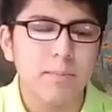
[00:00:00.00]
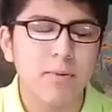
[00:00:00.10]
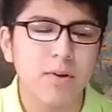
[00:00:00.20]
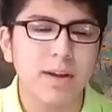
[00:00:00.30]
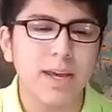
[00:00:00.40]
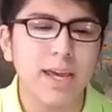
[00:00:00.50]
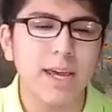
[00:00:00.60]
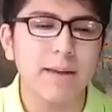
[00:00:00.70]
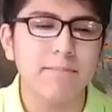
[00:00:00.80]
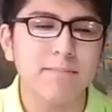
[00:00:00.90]

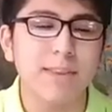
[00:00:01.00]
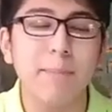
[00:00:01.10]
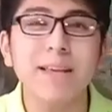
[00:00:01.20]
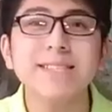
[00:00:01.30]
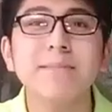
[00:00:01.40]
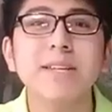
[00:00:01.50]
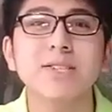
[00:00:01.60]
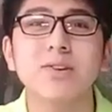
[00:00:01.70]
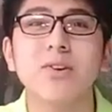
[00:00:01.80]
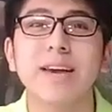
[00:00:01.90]
Porque también se
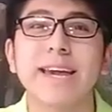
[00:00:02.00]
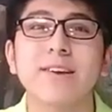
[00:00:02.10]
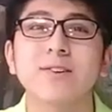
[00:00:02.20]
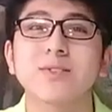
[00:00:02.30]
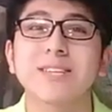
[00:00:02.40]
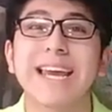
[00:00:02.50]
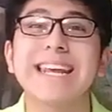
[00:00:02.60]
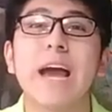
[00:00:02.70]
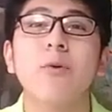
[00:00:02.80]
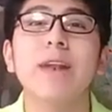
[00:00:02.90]
mencionó que ellos
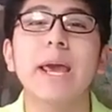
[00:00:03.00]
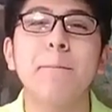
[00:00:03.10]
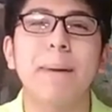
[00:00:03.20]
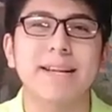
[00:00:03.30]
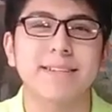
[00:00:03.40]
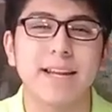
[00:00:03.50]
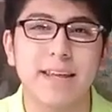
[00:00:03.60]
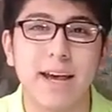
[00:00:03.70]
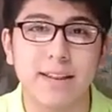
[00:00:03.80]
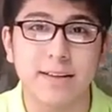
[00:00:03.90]
querían una
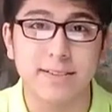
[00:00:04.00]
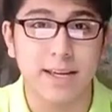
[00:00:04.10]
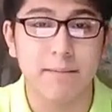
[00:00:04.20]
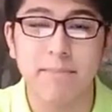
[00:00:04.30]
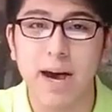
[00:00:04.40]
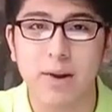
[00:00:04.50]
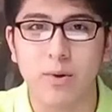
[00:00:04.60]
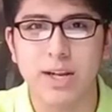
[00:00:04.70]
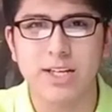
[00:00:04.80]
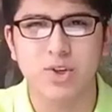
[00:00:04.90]
imparcialidad. Sin
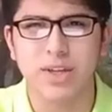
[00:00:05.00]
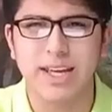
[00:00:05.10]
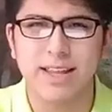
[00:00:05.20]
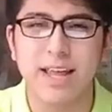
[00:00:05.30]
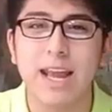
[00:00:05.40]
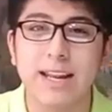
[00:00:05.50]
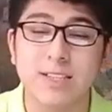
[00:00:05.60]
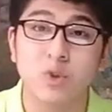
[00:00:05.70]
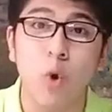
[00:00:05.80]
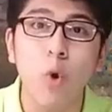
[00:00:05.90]
embargo, el hecho de
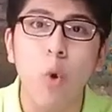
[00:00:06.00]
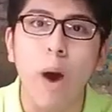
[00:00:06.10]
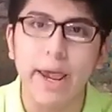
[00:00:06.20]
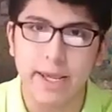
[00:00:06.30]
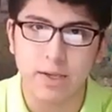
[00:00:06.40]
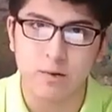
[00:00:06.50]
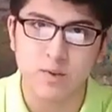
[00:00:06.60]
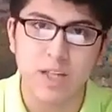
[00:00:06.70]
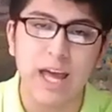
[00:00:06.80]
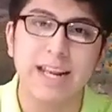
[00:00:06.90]
quitarles solo a
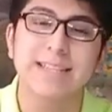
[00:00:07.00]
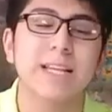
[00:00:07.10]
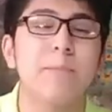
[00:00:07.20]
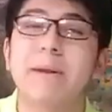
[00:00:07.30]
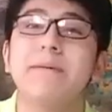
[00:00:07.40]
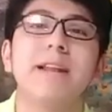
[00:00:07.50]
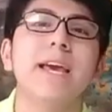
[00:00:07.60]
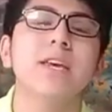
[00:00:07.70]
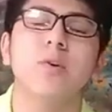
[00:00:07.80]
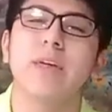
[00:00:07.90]
ellos, darles el
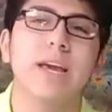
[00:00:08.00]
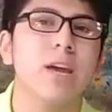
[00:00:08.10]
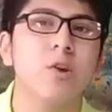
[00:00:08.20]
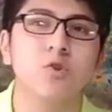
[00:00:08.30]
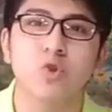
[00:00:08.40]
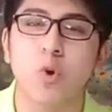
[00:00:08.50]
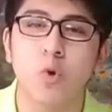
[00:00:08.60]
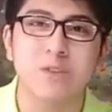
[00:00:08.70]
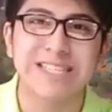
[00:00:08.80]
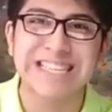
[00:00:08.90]
privilegio de que ellos
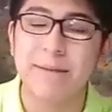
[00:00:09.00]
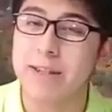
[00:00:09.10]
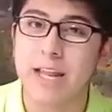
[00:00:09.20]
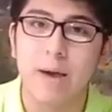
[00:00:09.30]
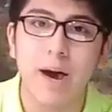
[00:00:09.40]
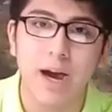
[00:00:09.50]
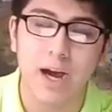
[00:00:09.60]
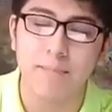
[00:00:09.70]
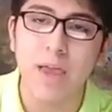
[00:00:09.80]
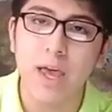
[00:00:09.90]
solo se salven de la baja,